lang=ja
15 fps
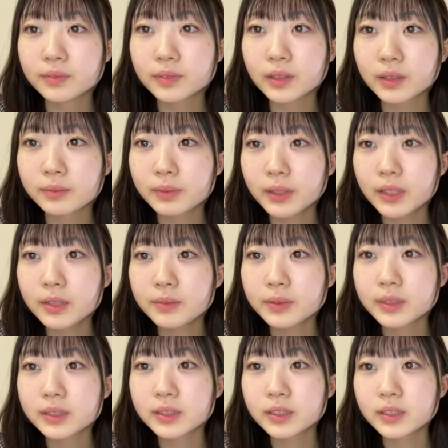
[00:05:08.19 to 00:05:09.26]
頑張って
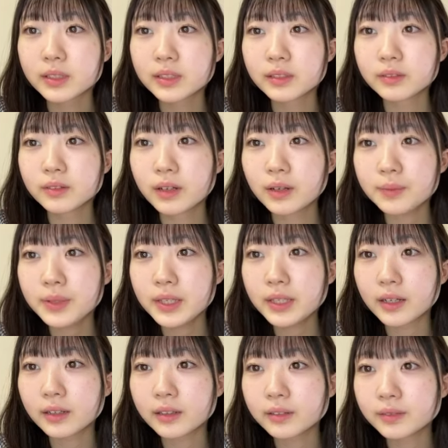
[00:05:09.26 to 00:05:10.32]
ますねおはみー
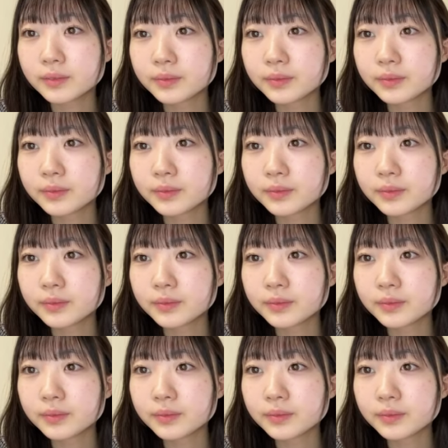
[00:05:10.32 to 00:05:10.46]
たん